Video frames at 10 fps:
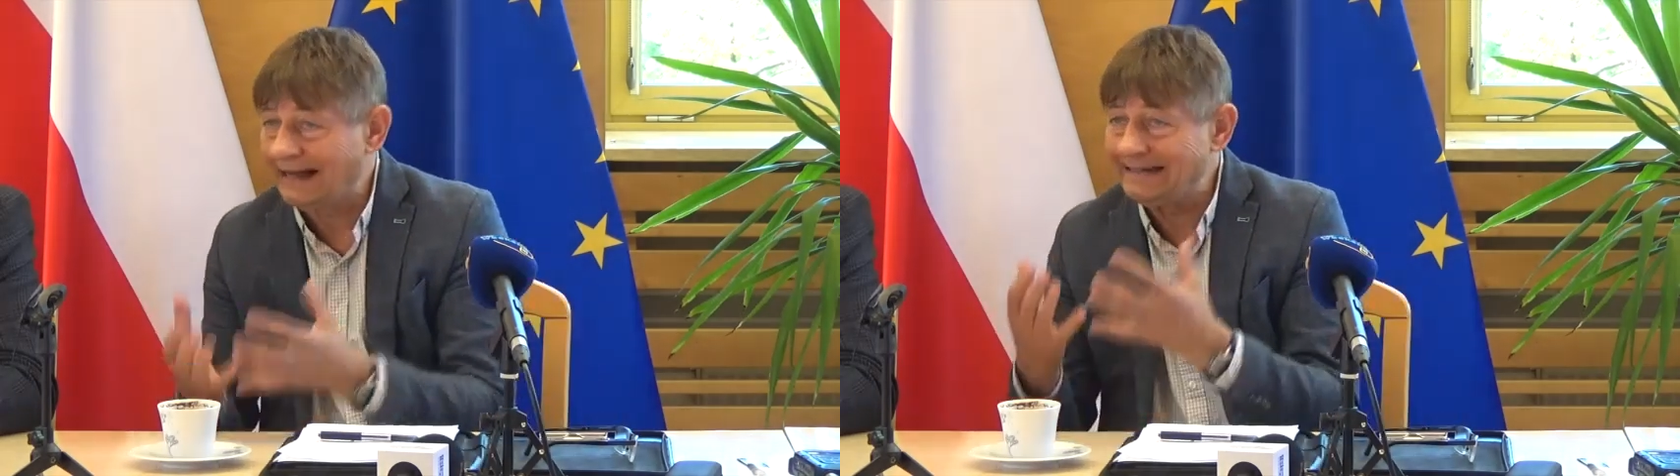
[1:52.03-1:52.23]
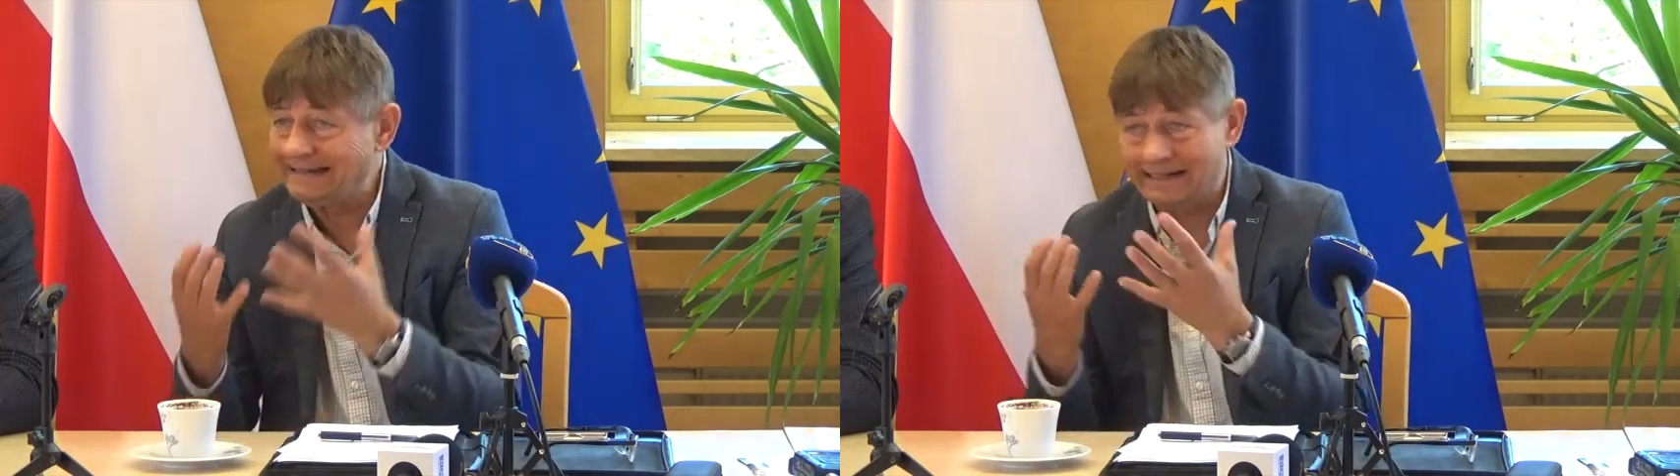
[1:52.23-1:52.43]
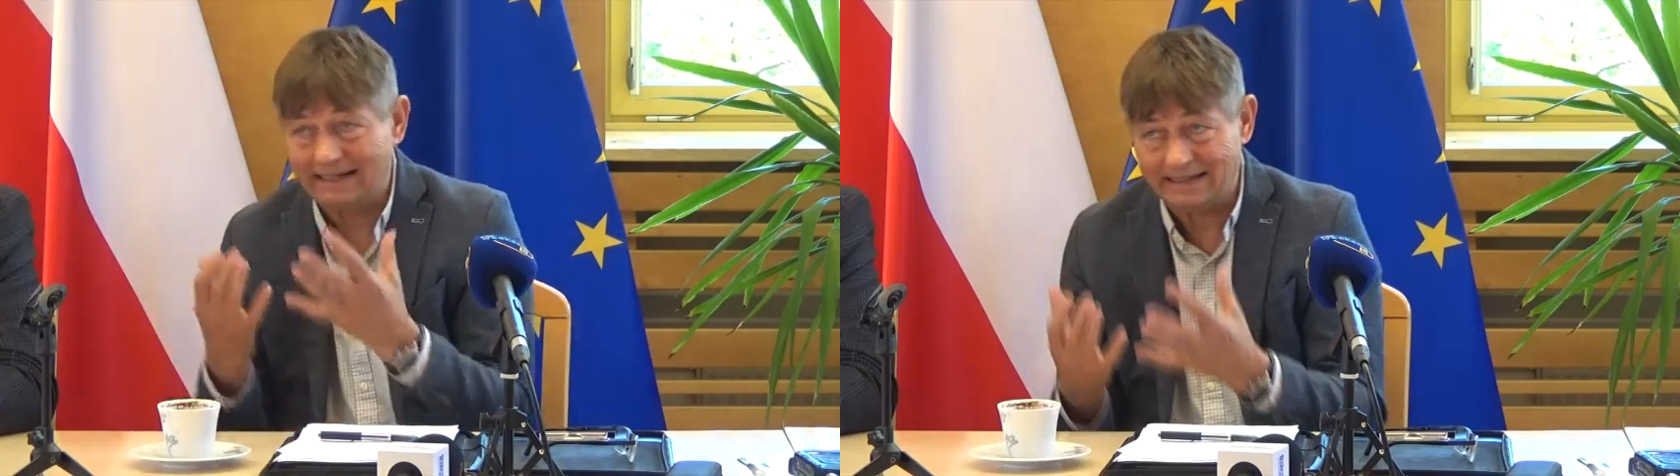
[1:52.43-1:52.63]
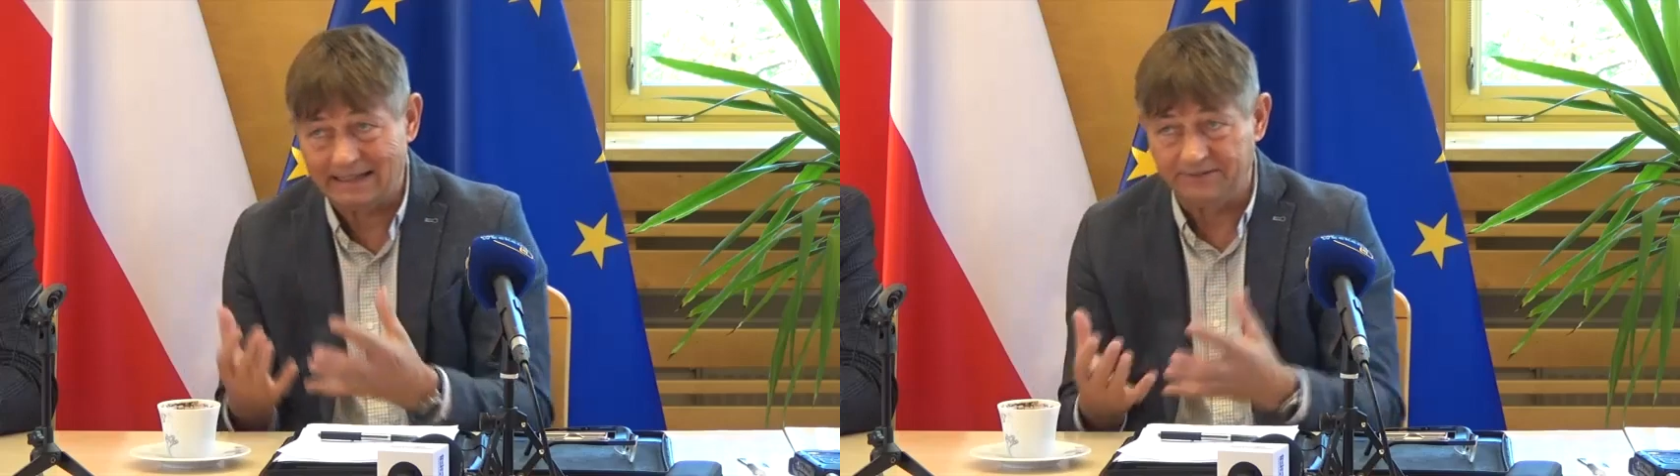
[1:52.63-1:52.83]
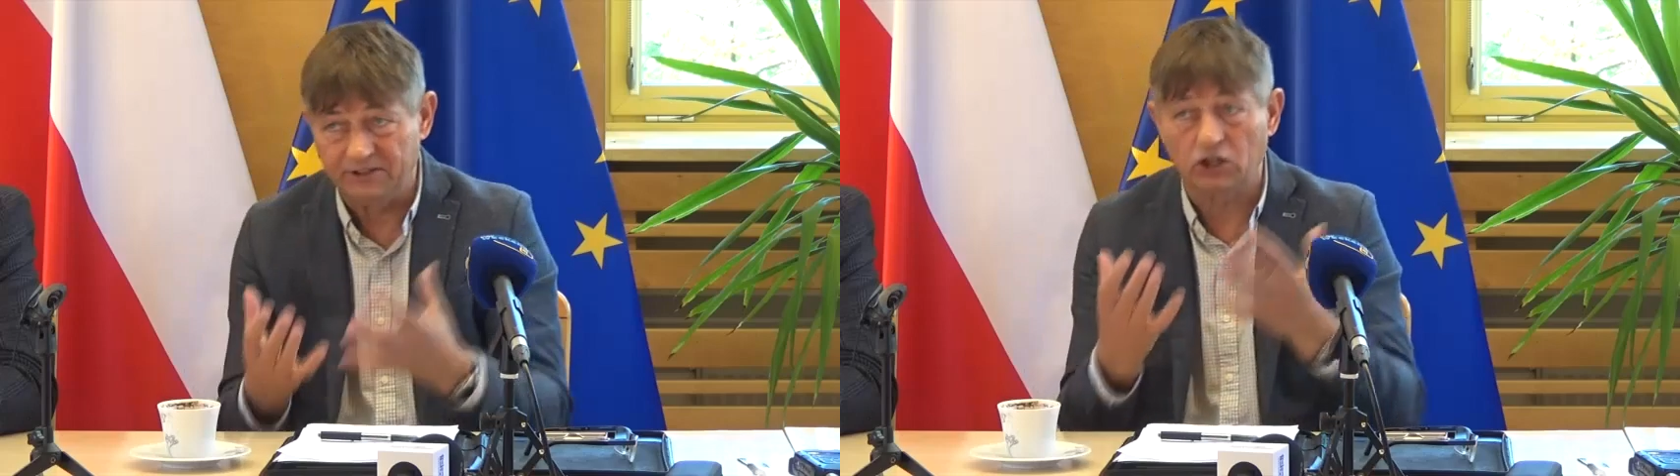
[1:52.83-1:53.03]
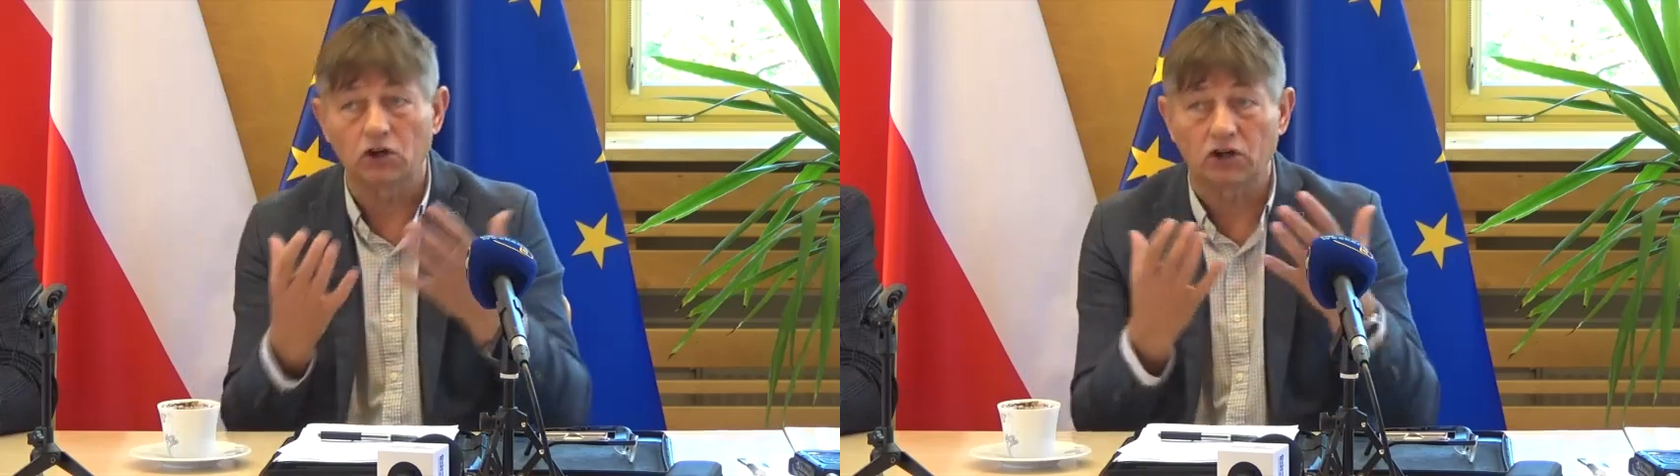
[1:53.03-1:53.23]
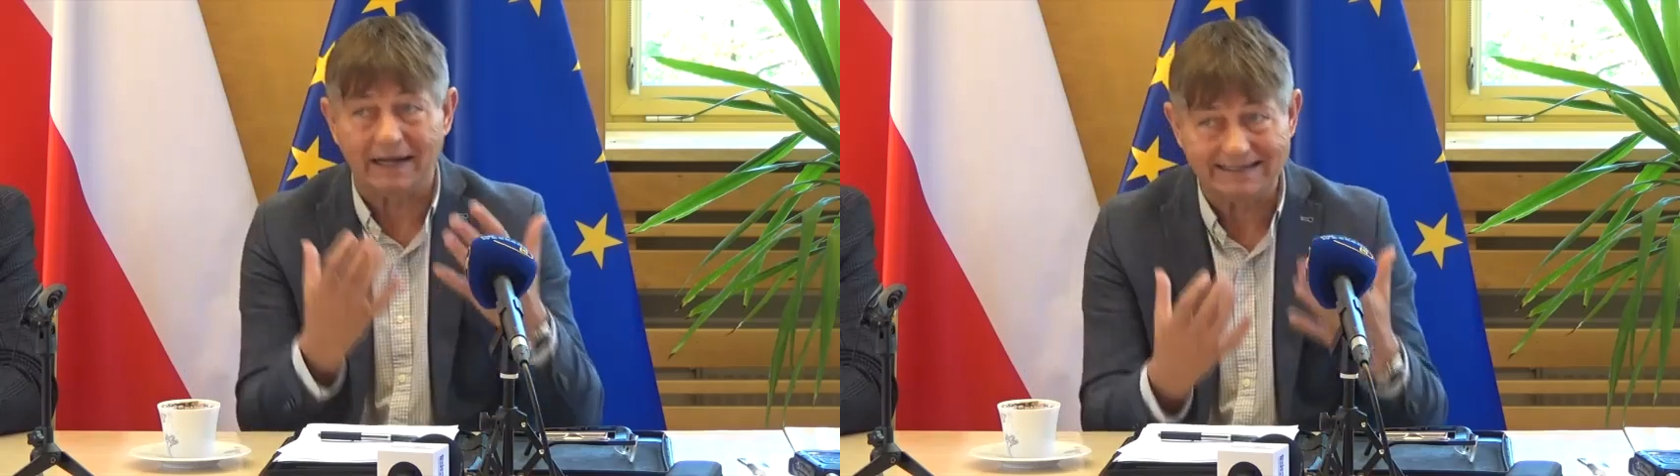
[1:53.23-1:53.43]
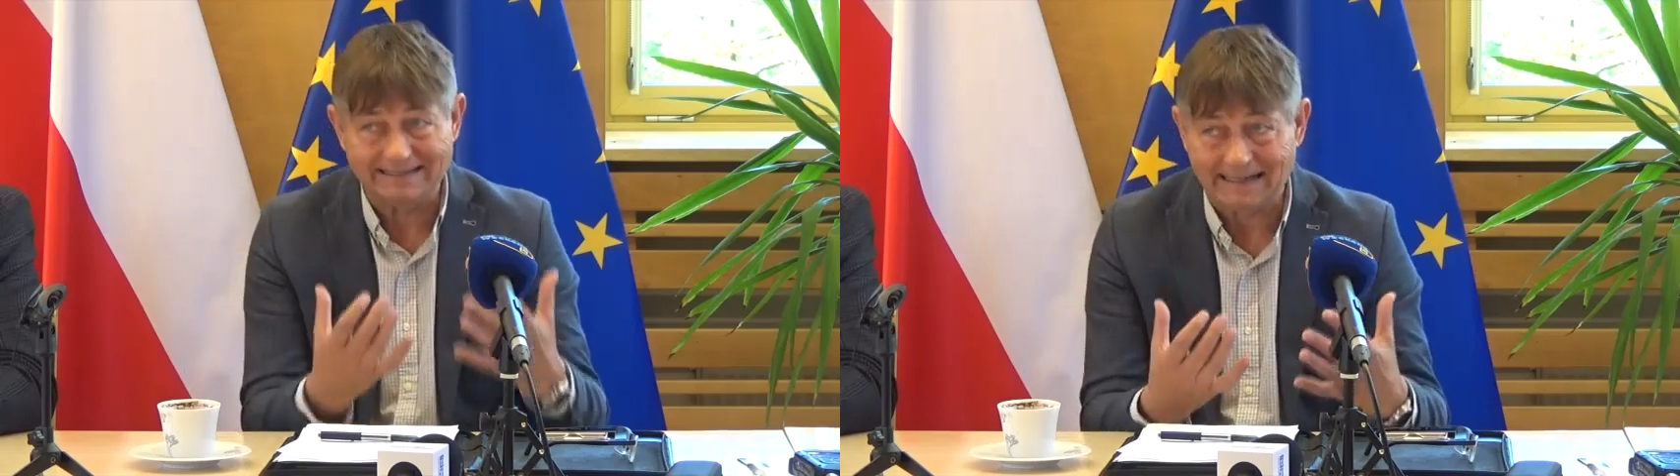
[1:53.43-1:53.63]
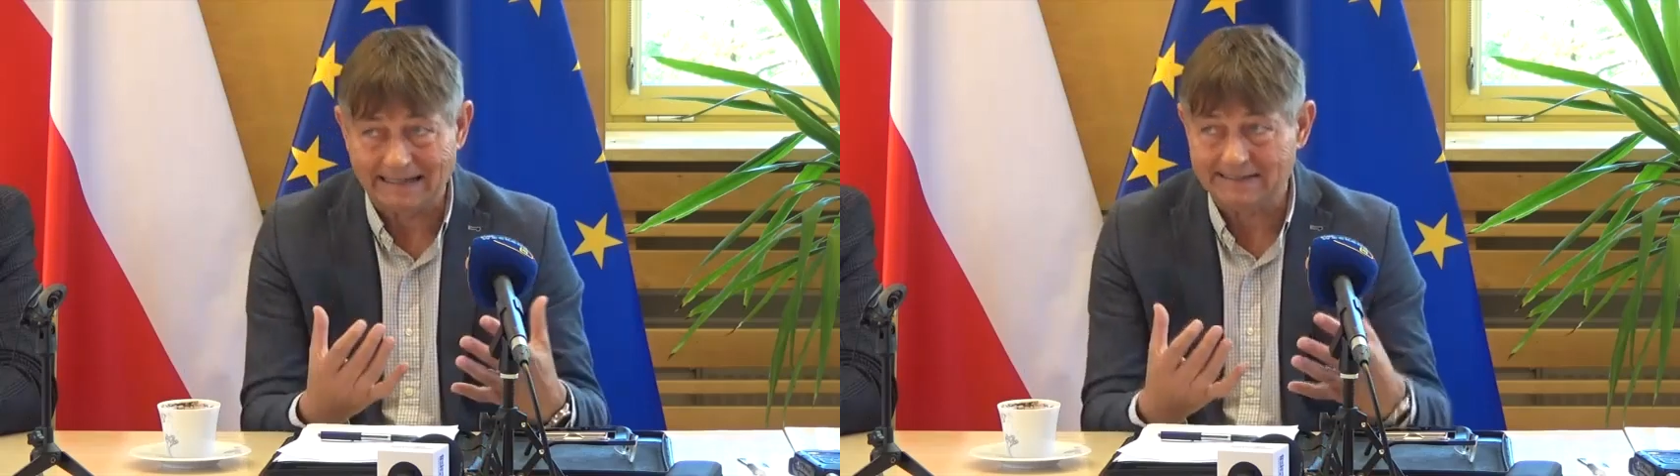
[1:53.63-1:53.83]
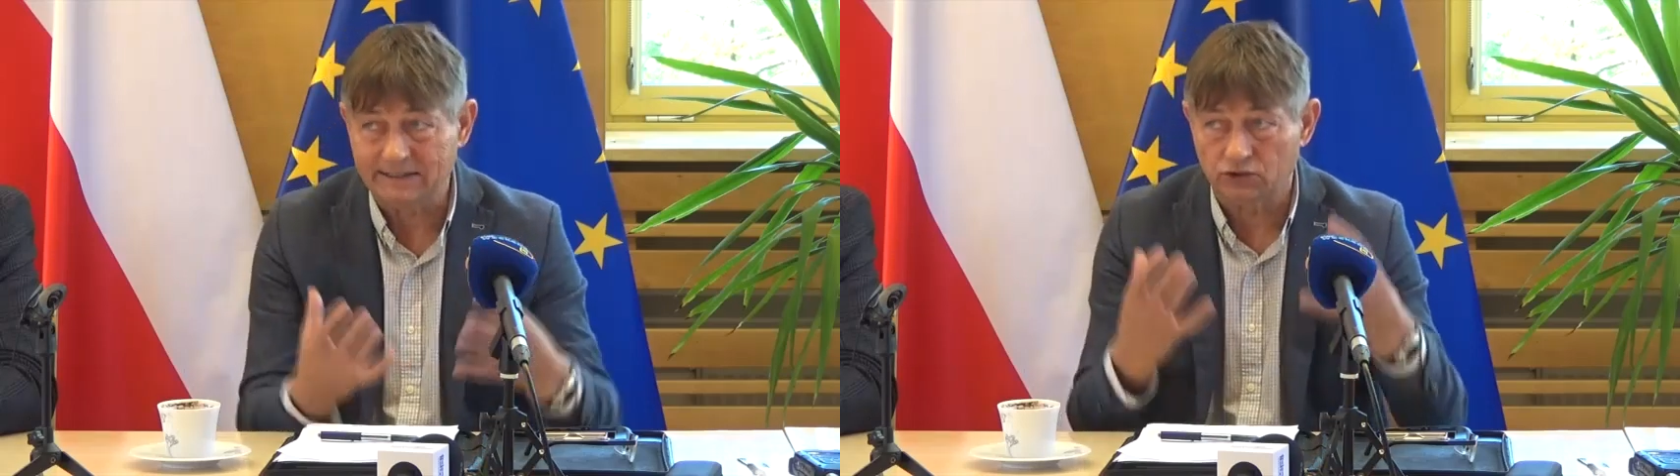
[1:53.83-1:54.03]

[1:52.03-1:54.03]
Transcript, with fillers: alternatywnych lokalizacji,